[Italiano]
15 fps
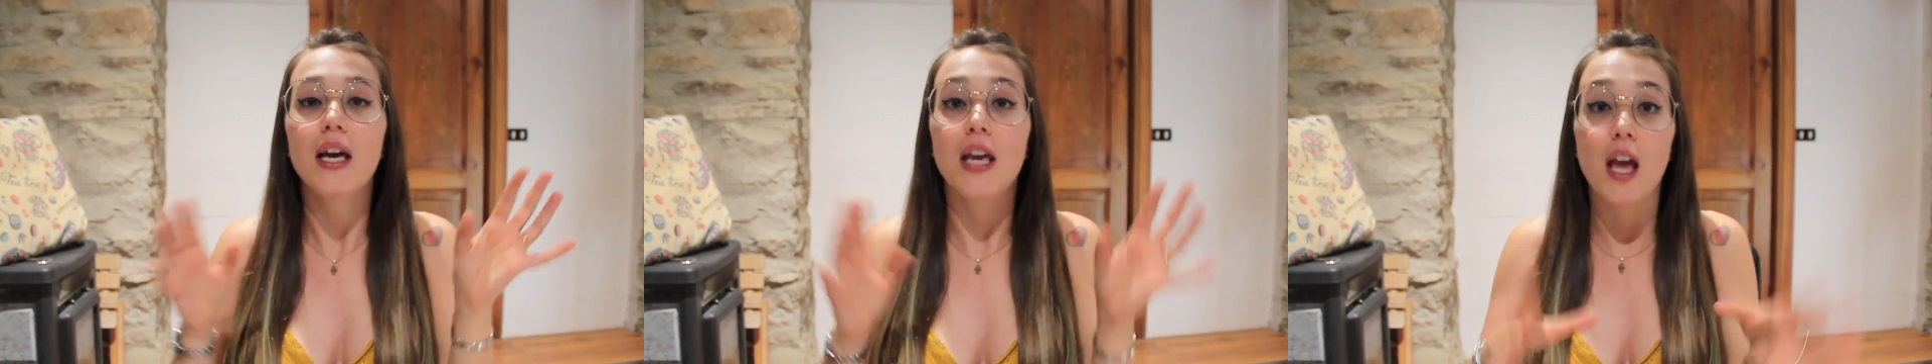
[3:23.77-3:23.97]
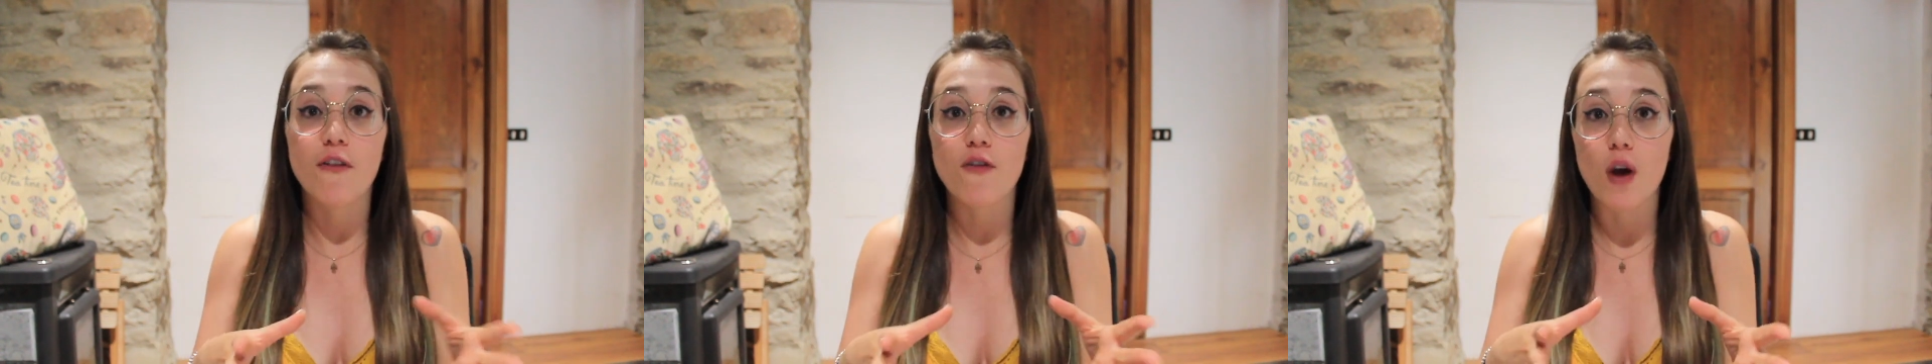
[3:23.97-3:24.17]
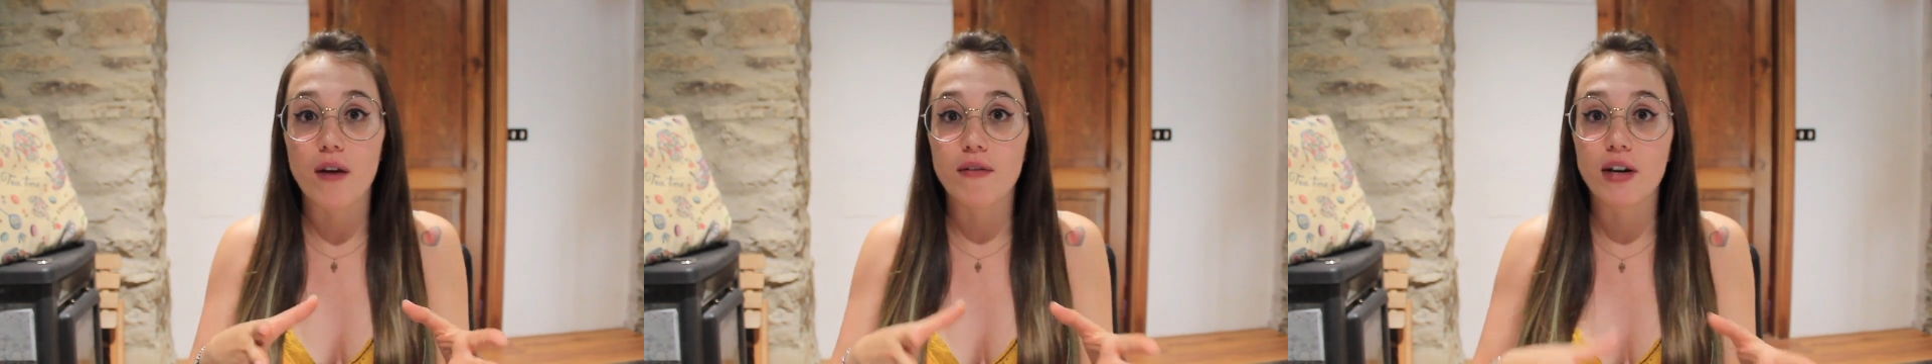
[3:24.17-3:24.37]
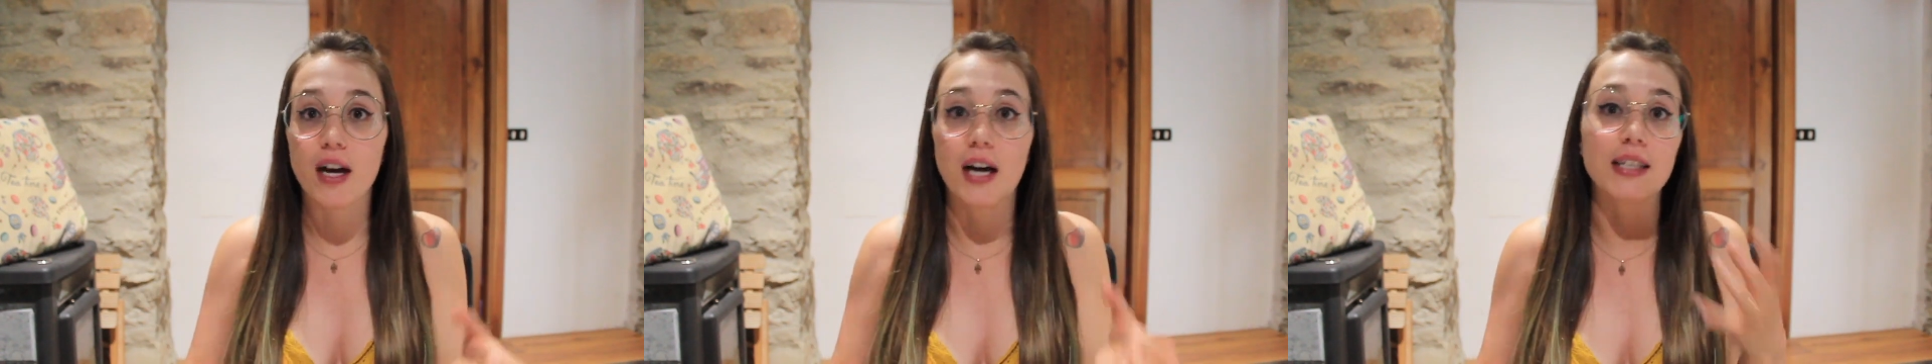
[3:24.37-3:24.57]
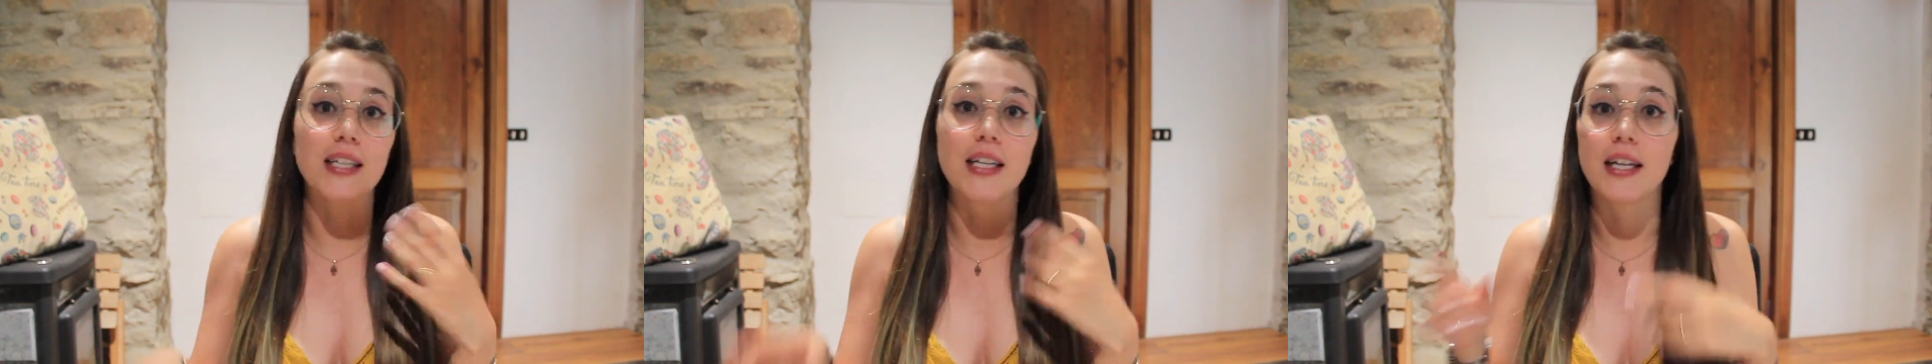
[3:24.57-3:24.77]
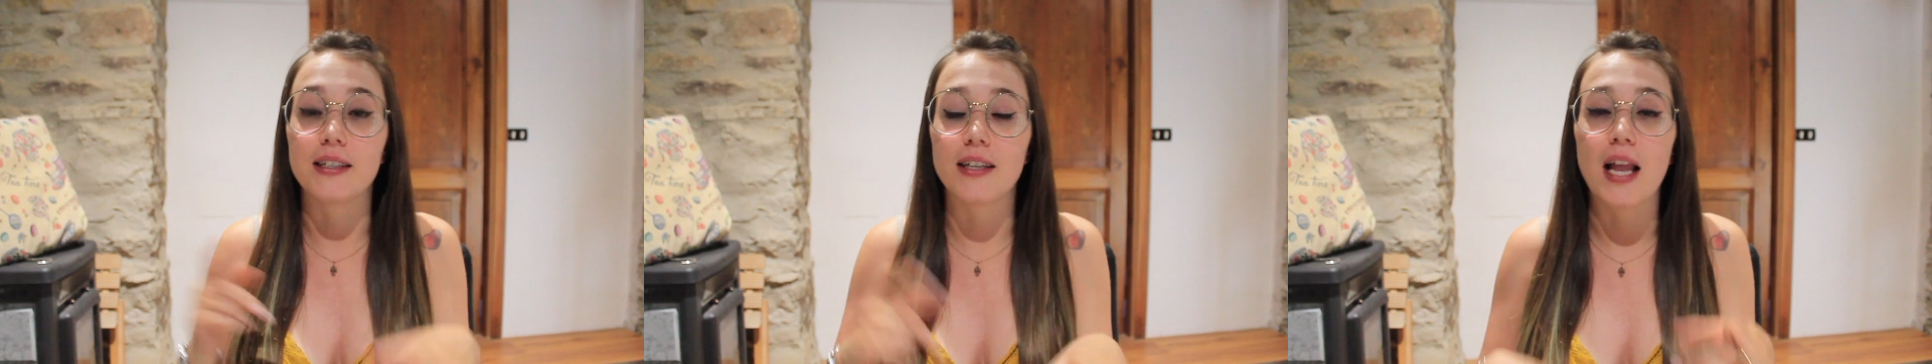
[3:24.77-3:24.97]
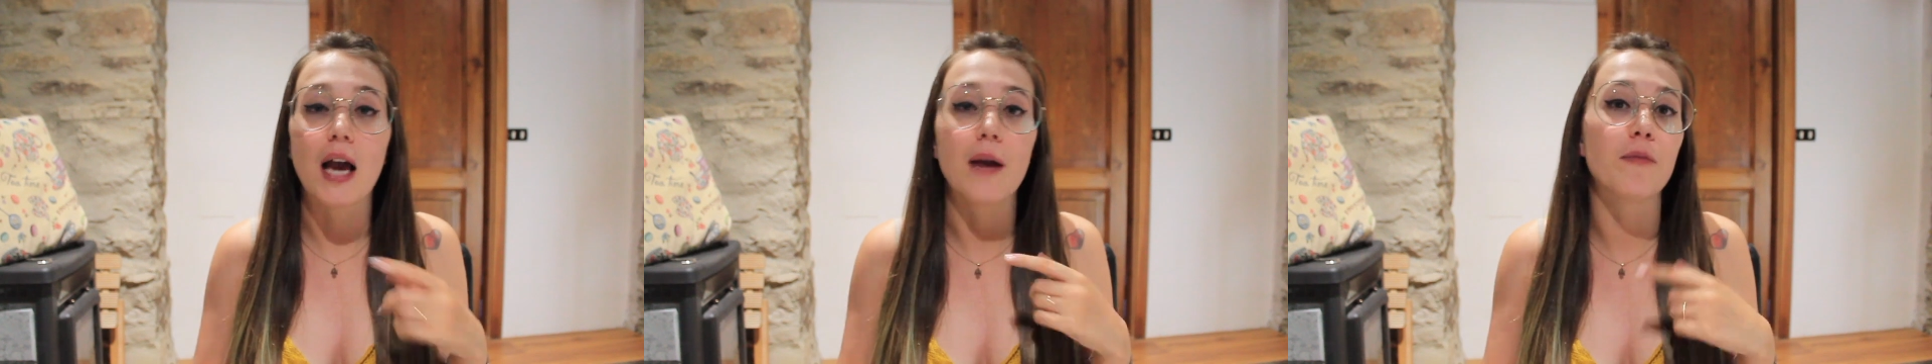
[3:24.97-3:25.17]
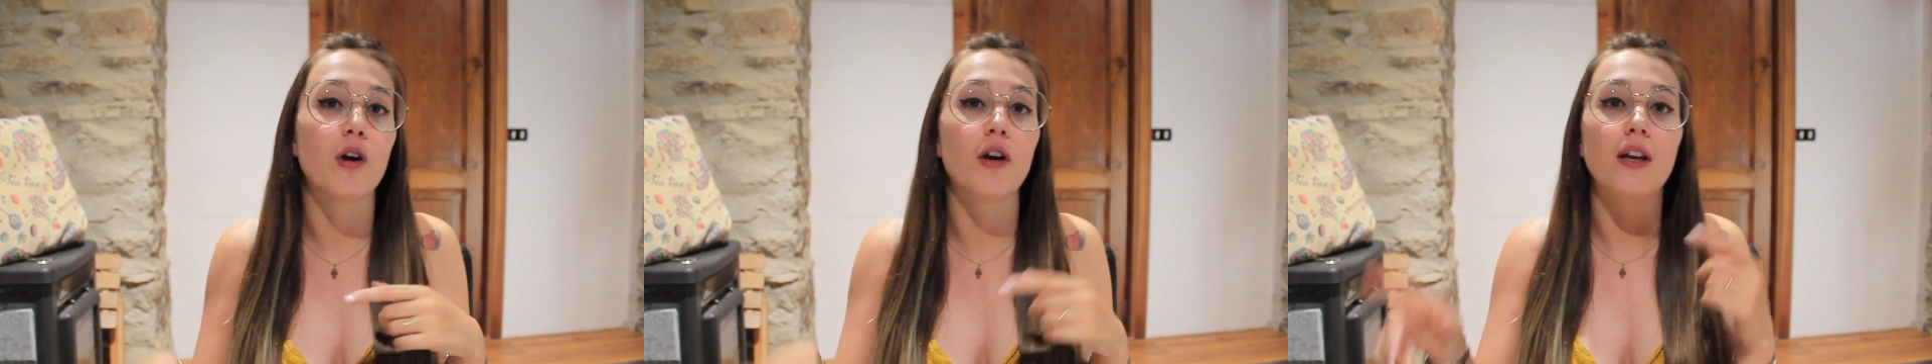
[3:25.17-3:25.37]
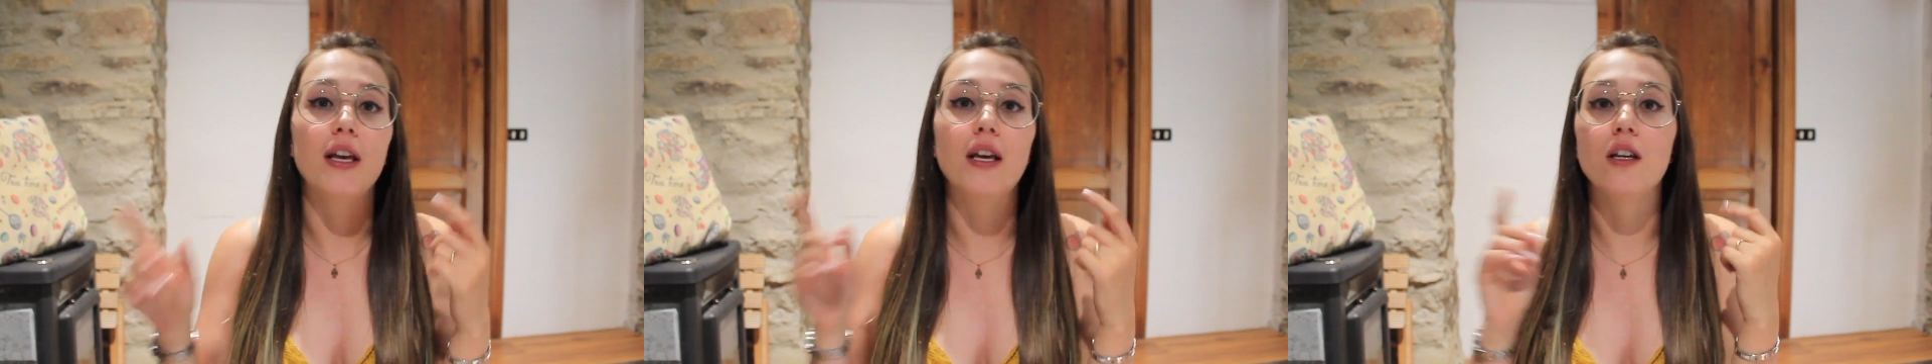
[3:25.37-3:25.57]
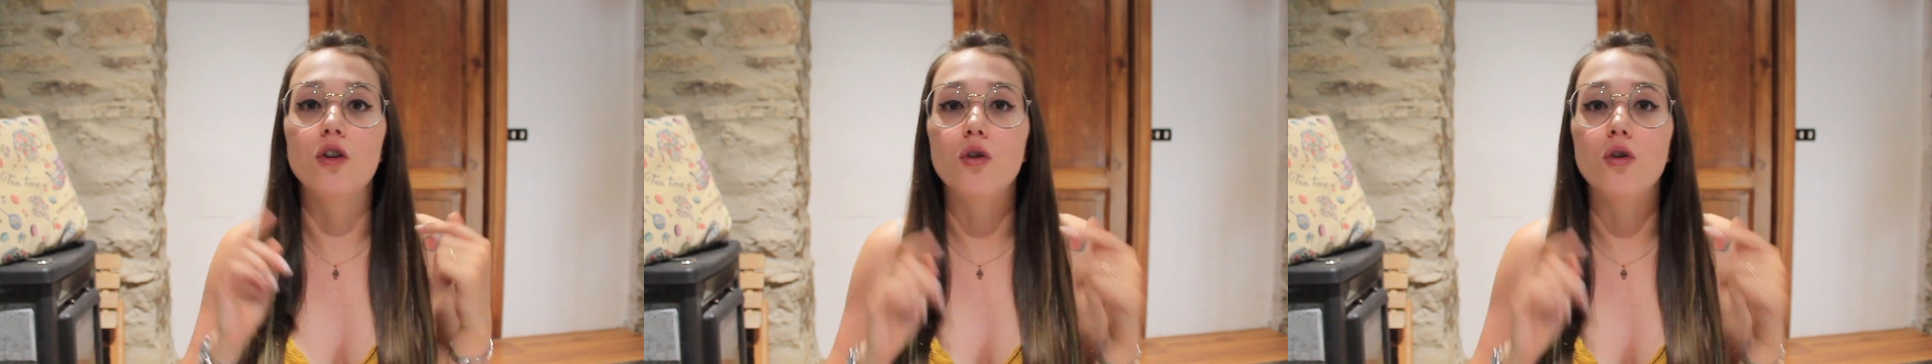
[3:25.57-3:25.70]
If You Have a Garden and the Library